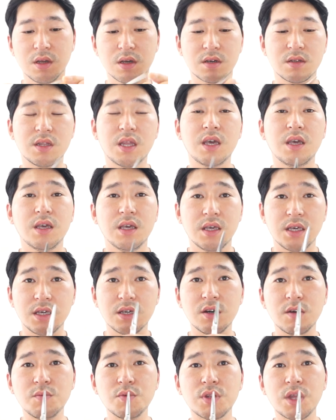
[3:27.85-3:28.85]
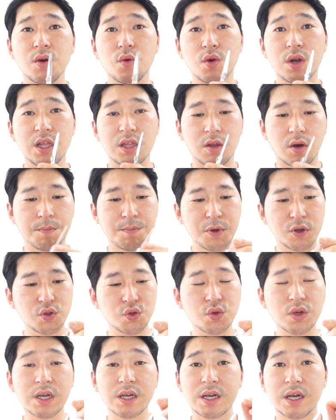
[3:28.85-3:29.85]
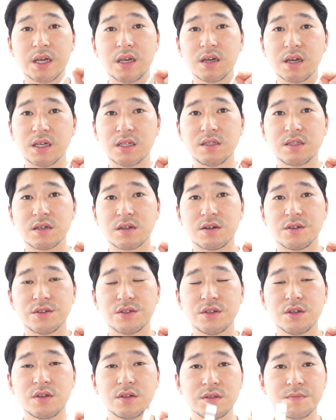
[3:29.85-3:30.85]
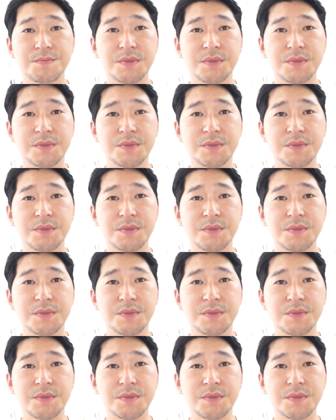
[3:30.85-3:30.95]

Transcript: 근데 이거보다 원래 더 뾰족한 가위가 있었거든요.